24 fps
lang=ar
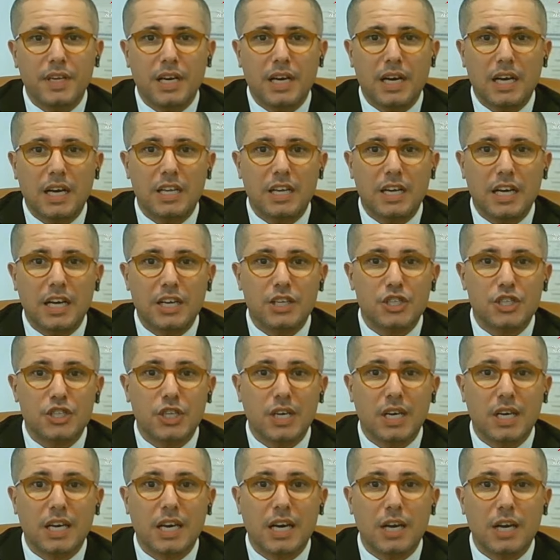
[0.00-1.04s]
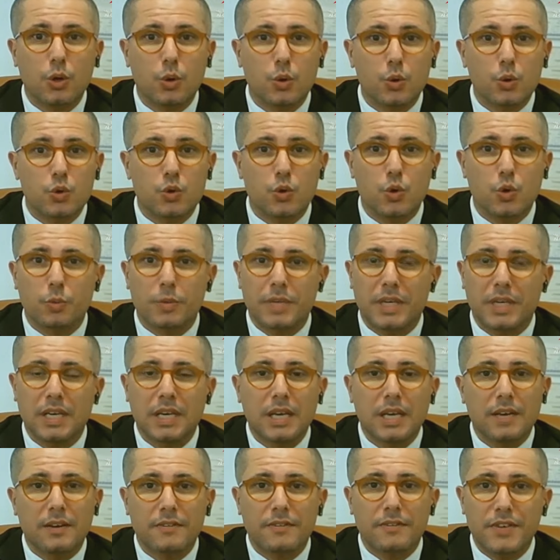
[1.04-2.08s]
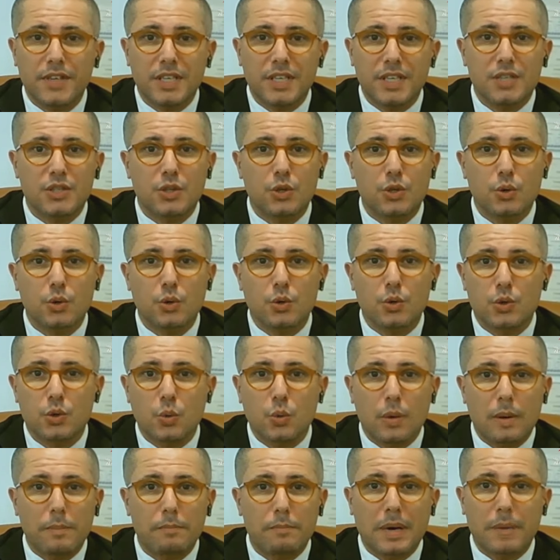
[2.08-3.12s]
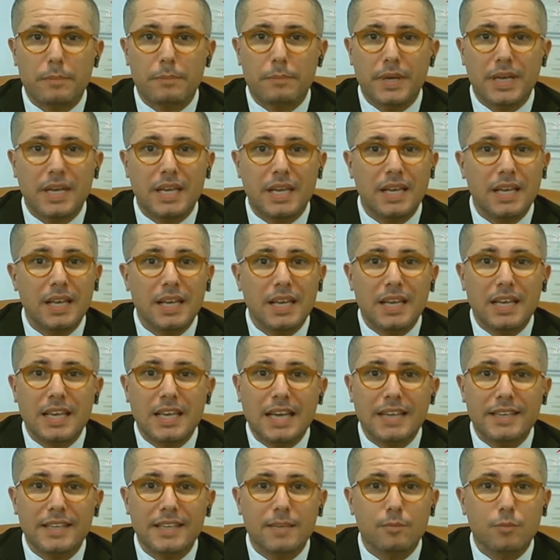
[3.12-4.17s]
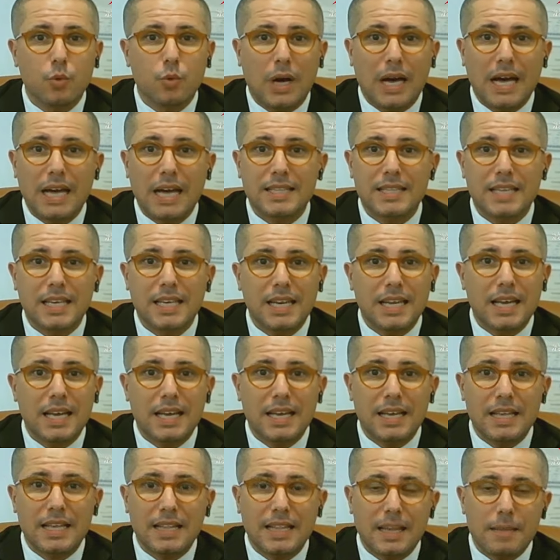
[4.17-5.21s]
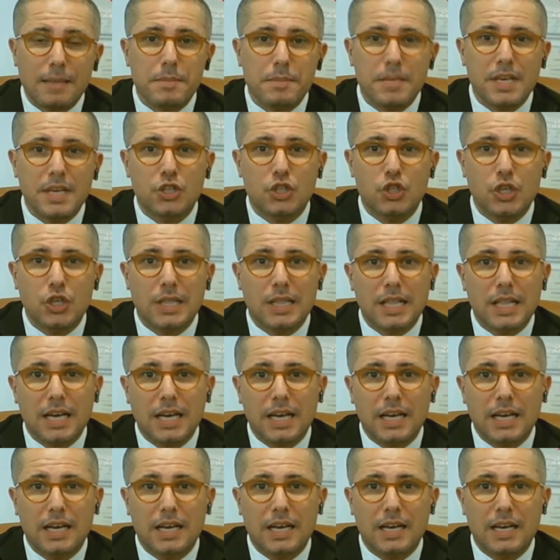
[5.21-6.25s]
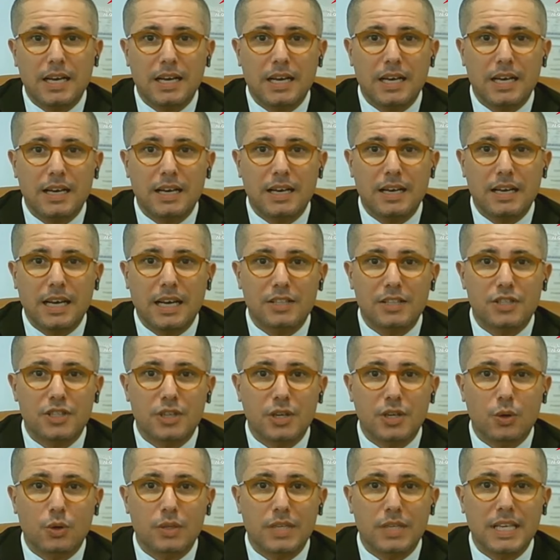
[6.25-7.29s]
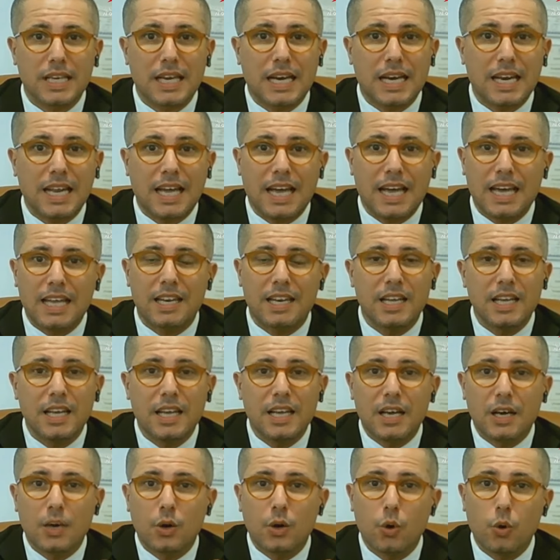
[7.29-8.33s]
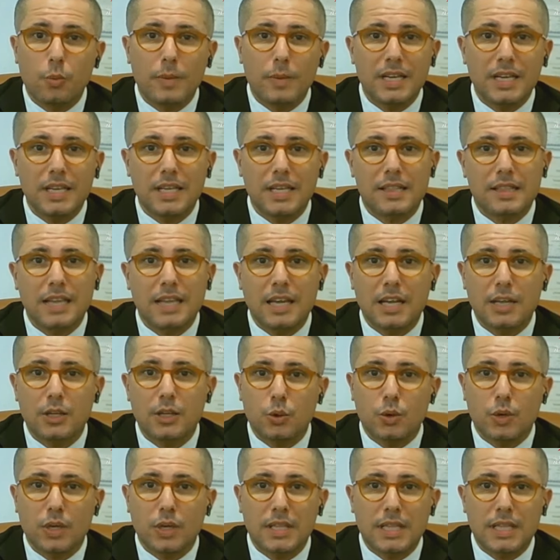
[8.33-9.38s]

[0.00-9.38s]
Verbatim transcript: في آه، الشق الهجومي فينيسيوس ومبابي يعني معادله لم يجد لها آه، انشيلوتي الحل هما الاثنان